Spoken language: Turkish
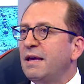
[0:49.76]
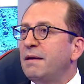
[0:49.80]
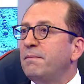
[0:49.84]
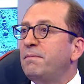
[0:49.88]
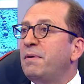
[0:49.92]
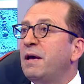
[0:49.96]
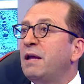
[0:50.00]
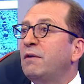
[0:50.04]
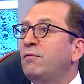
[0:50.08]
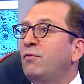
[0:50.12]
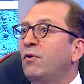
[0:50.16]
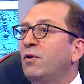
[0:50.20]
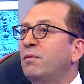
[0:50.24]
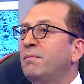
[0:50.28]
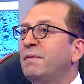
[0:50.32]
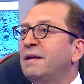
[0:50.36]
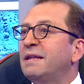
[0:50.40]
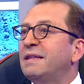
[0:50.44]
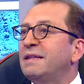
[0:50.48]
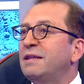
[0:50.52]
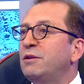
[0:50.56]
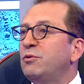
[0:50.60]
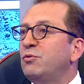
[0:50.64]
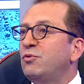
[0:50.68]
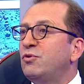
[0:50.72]

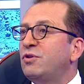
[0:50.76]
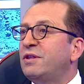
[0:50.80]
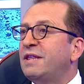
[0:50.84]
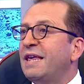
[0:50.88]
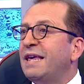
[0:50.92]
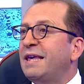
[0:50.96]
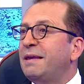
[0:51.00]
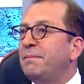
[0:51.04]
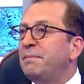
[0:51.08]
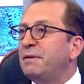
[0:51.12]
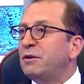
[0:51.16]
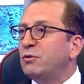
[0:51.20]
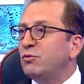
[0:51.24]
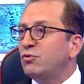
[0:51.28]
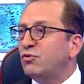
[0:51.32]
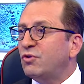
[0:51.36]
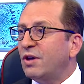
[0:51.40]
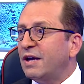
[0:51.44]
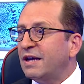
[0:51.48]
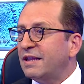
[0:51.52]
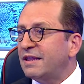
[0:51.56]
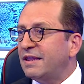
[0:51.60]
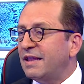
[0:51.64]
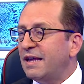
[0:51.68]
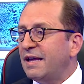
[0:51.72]
performansı yüksek bir
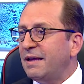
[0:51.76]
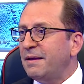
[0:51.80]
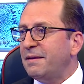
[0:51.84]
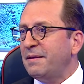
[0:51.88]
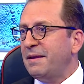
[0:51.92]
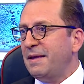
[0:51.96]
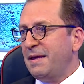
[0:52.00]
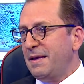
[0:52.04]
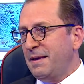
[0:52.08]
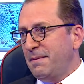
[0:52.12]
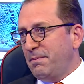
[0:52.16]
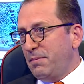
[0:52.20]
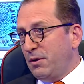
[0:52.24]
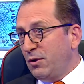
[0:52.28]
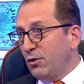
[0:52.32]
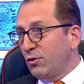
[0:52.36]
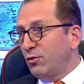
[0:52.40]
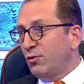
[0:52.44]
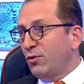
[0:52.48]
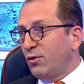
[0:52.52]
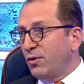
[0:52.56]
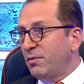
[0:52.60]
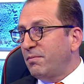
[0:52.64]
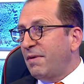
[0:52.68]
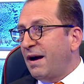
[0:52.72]
uçakta pilot
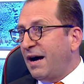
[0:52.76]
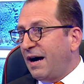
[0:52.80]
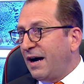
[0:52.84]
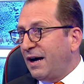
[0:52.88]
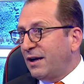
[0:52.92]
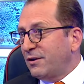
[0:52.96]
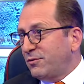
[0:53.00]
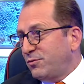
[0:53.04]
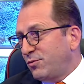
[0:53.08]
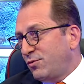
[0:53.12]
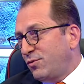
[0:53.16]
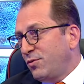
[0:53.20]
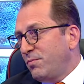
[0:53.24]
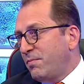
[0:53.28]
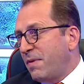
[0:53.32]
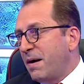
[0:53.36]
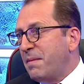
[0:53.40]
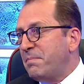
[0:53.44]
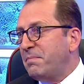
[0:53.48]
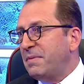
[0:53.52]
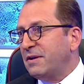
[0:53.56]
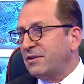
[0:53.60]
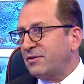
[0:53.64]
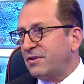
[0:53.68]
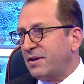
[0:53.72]
olma arzusu
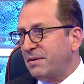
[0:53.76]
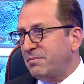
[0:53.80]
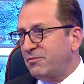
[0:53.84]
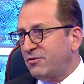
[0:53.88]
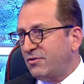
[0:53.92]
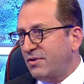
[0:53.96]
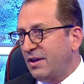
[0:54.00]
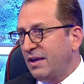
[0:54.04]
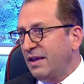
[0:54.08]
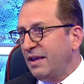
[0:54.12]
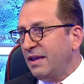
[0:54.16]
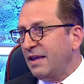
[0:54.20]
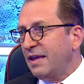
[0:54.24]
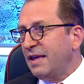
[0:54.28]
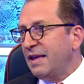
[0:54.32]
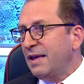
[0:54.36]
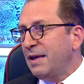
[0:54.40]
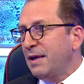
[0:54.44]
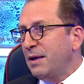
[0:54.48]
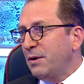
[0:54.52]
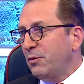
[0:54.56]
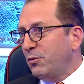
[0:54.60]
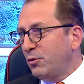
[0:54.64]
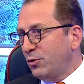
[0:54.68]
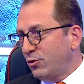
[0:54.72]
bambaşka bir şey.
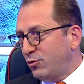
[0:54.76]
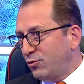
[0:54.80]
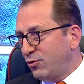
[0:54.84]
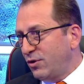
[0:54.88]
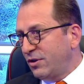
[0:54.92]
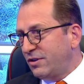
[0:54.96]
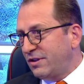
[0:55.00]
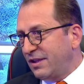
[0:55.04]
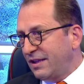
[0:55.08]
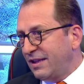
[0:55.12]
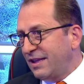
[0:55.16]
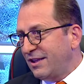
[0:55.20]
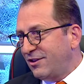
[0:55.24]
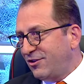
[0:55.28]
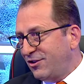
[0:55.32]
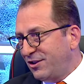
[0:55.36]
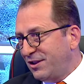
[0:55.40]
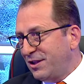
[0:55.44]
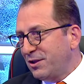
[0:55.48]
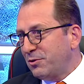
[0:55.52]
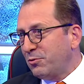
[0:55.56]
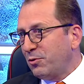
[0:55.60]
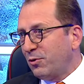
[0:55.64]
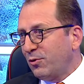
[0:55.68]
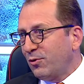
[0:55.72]
O süreçte de
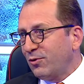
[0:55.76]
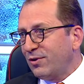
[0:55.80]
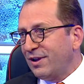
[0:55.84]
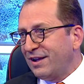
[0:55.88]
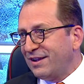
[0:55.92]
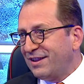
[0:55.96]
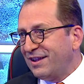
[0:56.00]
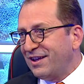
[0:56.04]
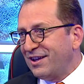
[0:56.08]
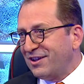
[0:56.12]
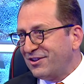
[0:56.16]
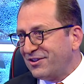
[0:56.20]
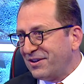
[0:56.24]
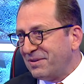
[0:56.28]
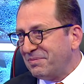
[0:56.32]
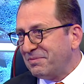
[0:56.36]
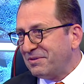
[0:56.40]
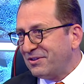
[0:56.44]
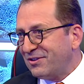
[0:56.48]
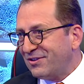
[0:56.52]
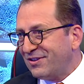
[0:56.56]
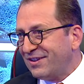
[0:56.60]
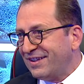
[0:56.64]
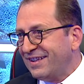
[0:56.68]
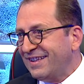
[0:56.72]
ciddi zorluklar da
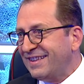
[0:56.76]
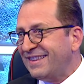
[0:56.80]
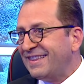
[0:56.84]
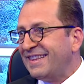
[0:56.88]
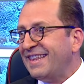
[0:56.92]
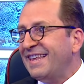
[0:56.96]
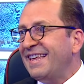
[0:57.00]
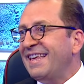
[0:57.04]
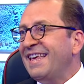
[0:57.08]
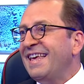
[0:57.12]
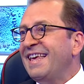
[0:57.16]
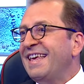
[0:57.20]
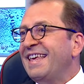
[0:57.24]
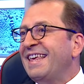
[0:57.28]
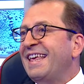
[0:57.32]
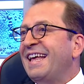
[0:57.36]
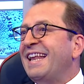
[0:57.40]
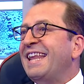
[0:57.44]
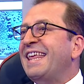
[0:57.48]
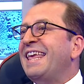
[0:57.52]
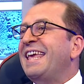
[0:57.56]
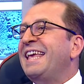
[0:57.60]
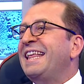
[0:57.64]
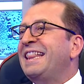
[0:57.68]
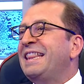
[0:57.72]
yaşamışsınız. Evet, evet. Yani
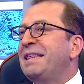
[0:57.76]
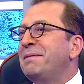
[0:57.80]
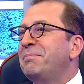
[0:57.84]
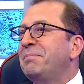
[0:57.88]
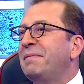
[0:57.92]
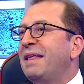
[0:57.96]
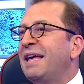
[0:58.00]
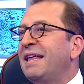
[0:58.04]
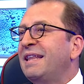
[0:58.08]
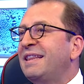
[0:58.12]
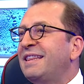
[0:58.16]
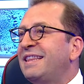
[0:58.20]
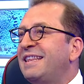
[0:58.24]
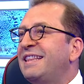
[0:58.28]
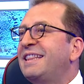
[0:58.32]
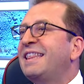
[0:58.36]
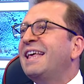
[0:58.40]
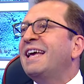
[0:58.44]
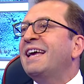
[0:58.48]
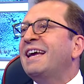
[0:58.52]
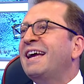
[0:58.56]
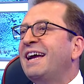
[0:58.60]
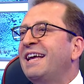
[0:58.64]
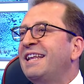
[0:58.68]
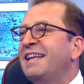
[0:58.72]
eğitimden
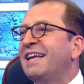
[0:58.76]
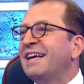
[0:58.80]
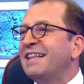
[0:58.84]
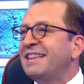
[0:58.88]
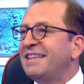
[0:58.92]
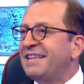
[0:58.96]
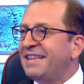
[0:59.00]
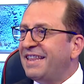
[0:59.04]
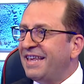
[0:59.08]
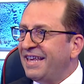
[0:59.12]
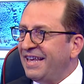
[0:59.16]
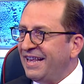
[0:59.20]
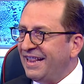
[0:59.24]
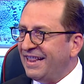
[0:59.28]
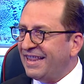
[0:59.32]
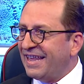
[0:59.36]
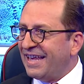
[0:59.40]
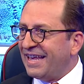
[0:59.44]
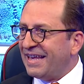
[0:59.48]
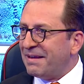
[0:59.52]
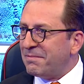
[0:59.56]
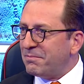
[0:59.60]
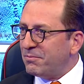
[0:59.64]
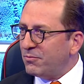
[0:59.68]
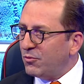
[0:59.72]
sizden kaynaklı değil
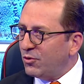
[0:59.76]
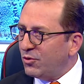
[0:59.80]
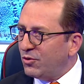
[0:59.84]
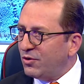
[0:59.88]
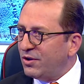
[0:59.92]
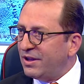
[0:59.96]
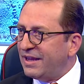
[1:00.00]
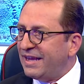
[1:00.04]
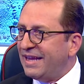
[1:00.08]
de bunun